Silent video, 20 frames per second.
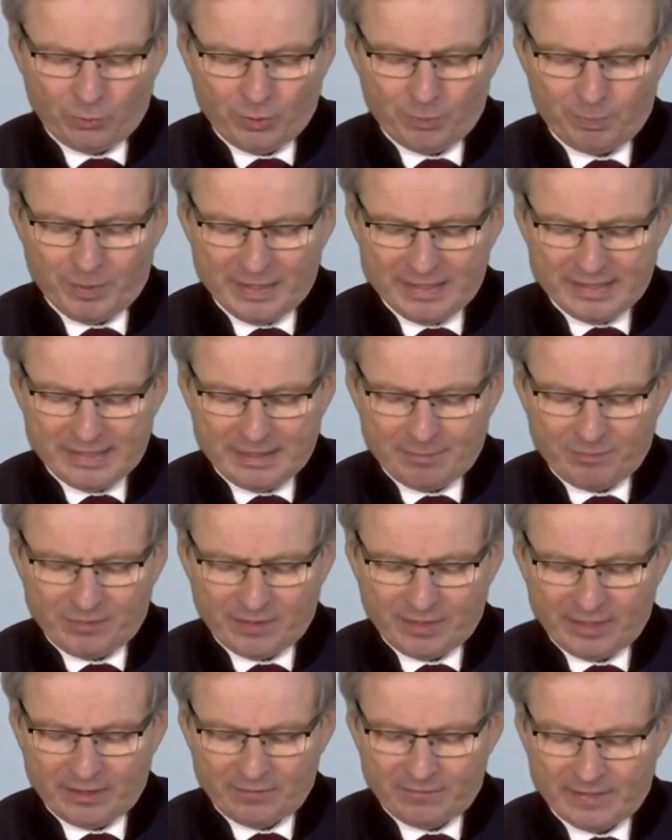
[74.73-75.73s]
mit bestem
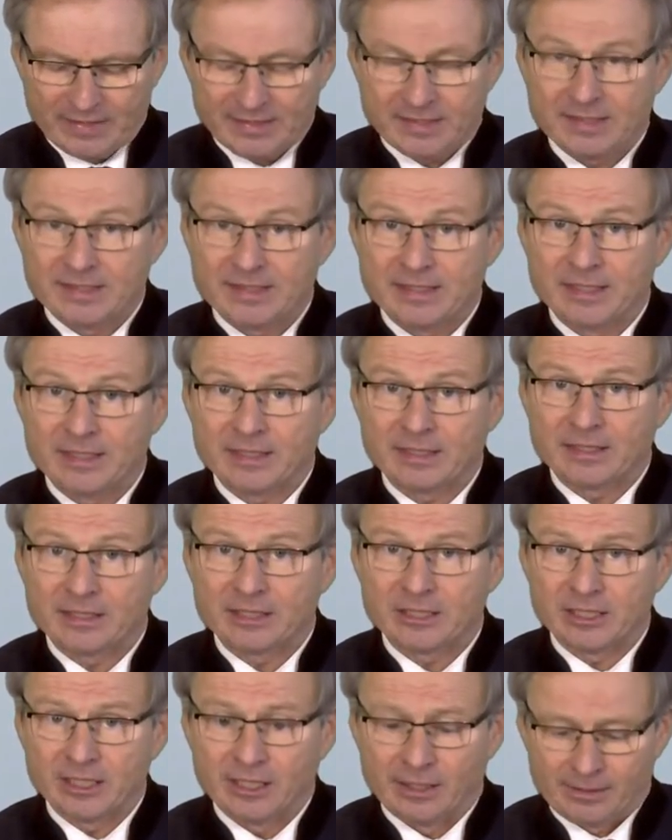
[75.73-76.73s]
Trinkwasser
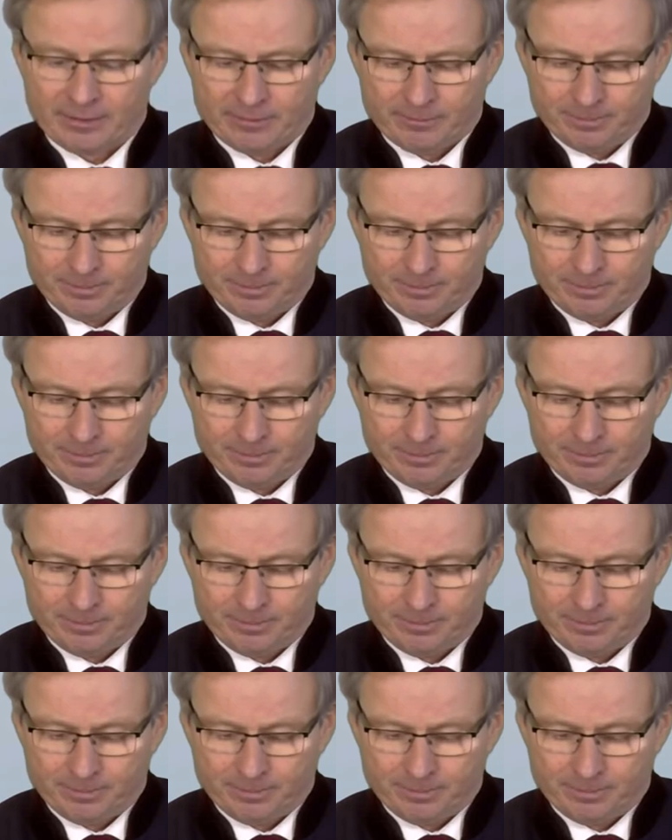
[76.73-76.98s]
sichergestellt.